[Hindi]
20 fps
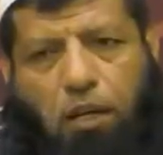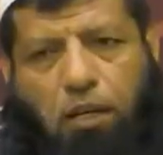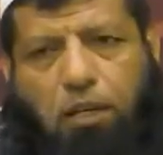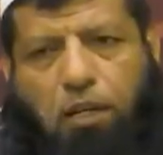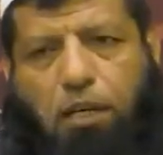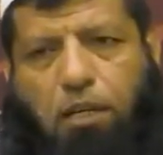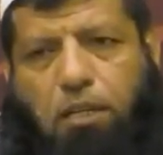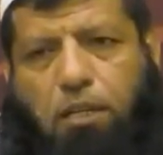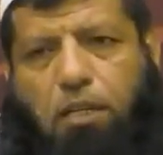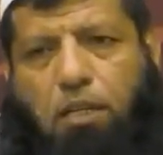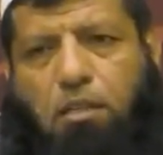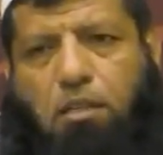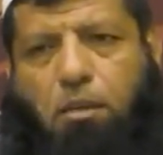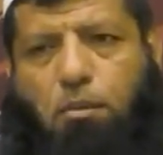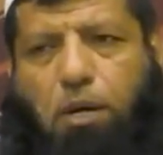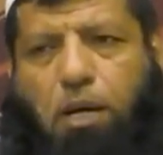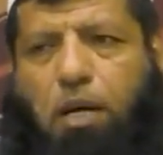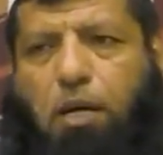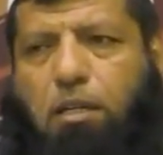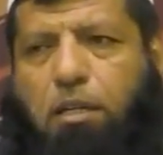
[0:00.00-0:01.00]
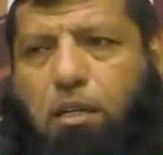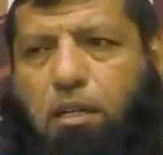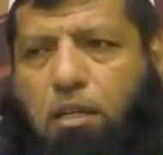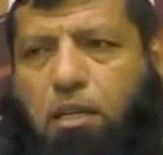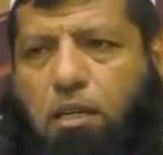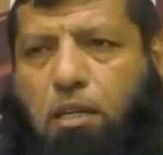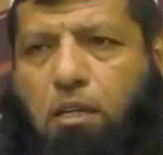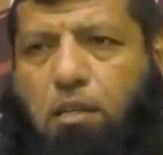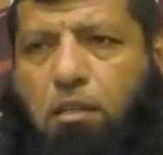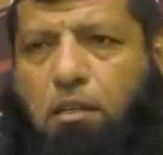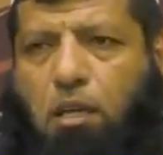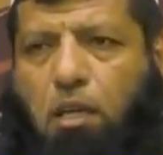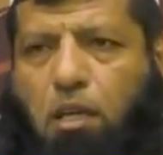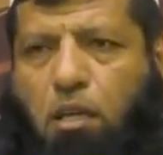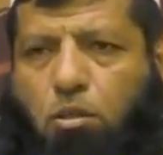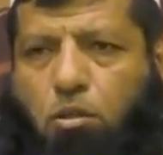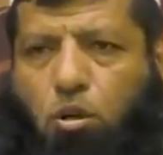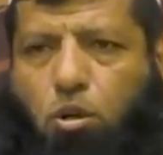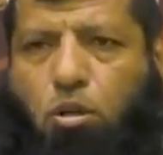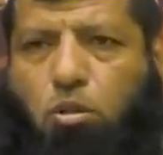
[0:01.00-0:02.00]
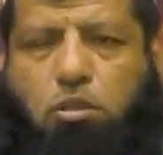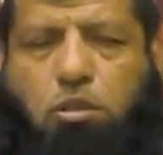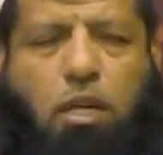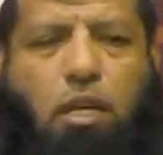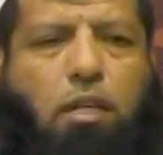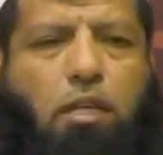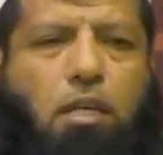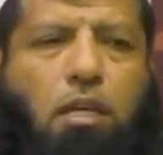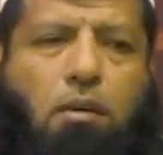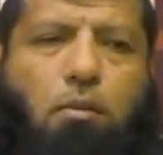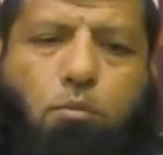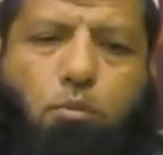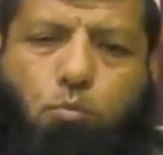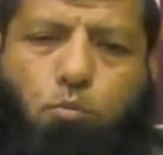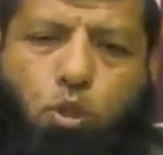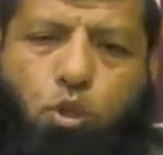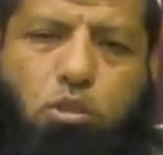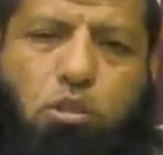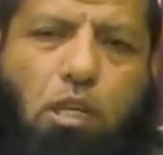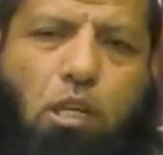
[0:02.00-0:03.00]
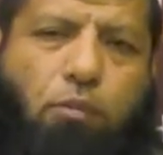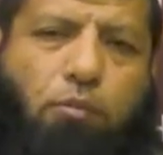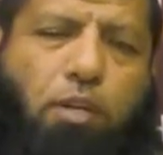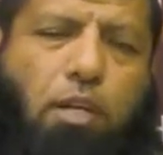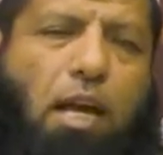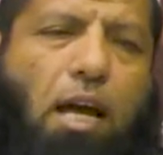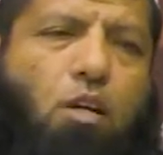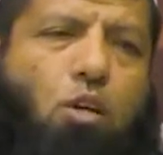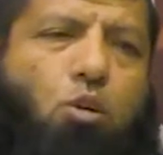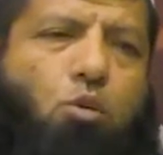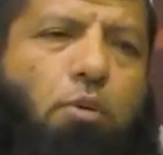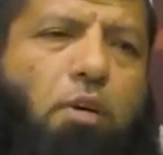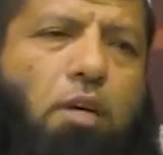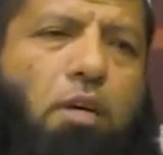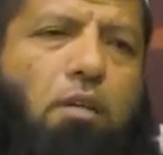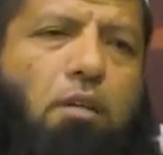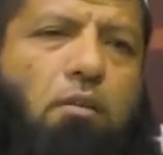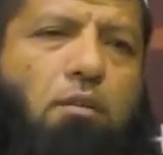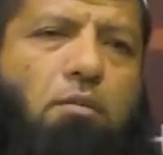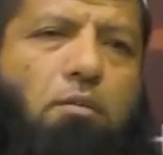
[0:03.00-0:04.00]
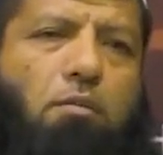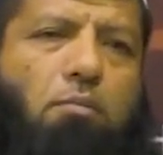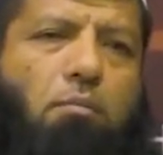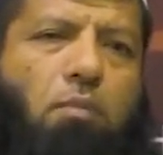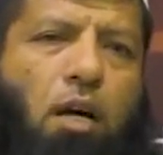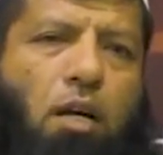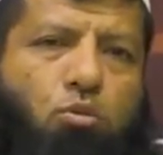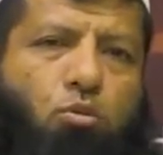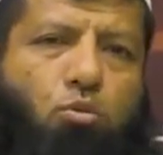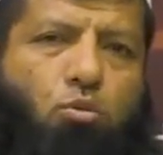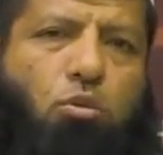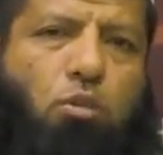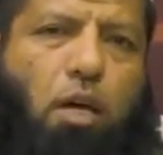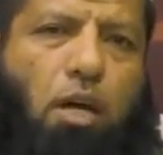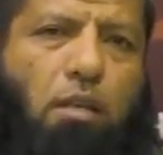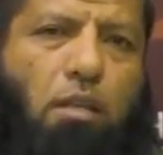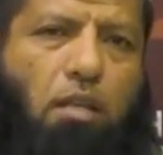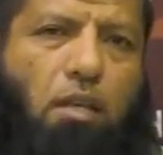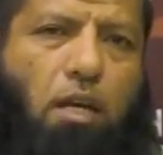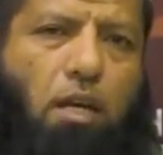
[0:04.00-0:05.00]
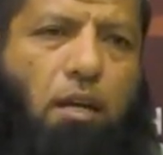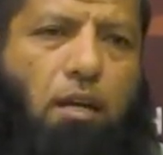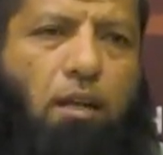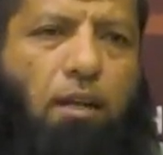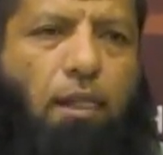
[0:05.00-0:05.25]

जंग करके दबा करके क्लोज़ करके मुख्तलिफ़ इलाक़ों में महसूर कर दिया